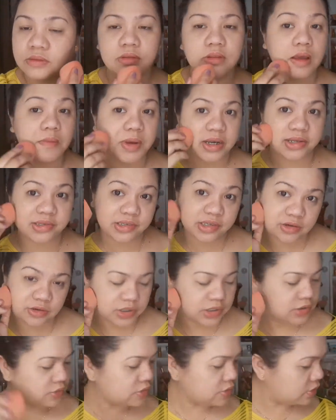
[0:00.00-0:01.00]
Tama na siguro
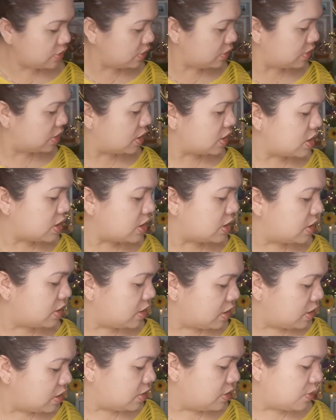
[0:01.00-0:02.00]
ito, no?
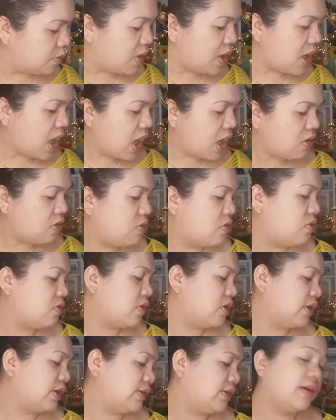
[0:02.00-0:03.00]
Wala
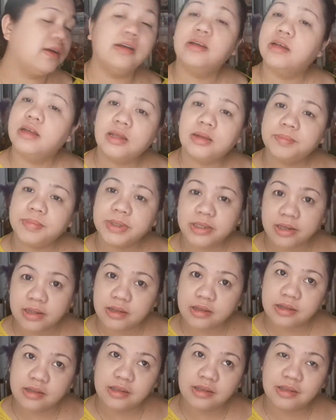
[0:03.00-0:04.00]
akong natanggap
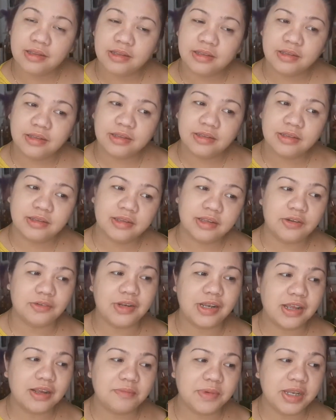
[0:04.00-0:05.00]
na, uh, ano,
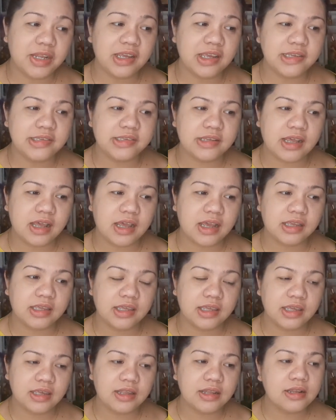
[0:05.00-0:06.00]
walang binigay sa
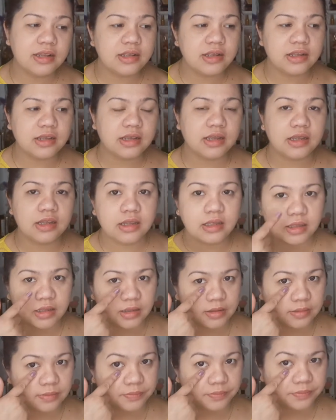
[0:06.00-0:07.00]
akin na, uh,
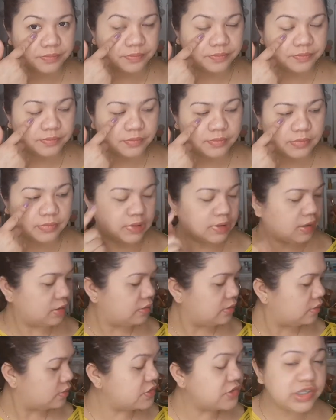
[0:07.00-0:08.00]

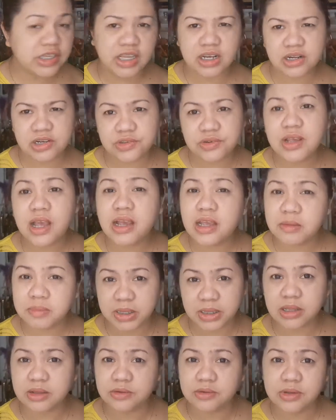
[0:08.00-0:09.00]
concealer. So,
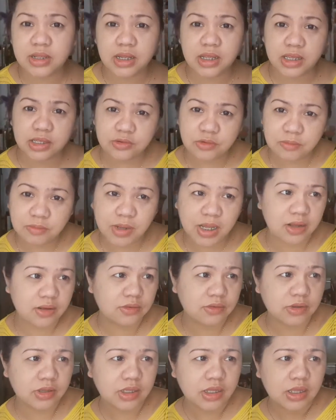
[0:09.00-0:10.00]
gagamitin ko na lang itong
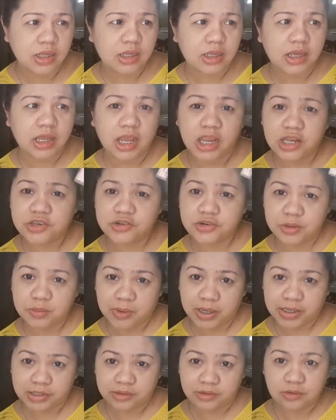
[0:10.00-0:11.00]
bagong Age
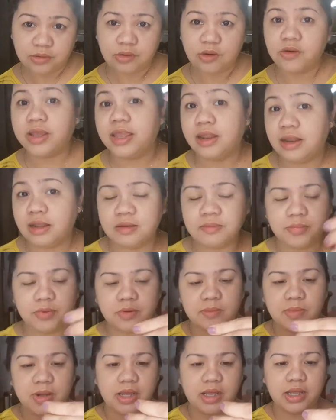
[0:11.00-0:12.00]
Rewind ko. Okay lang
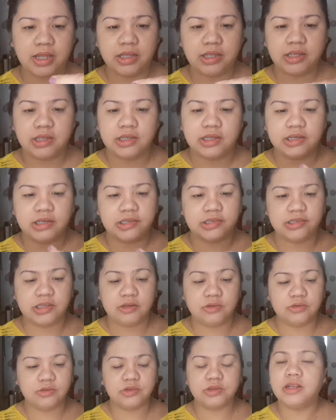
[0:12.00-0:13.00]
po ba? Kasi
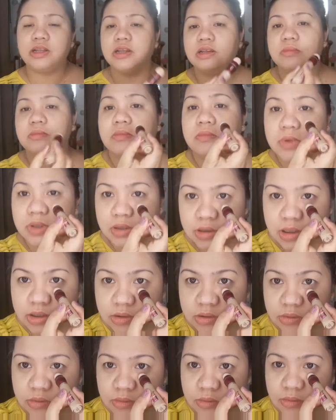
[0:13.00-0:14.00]
gusto ko talagang uh,
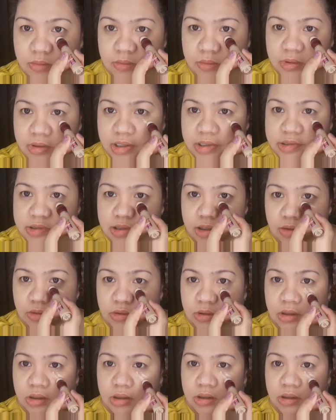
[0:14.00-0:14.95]
ano to, test out.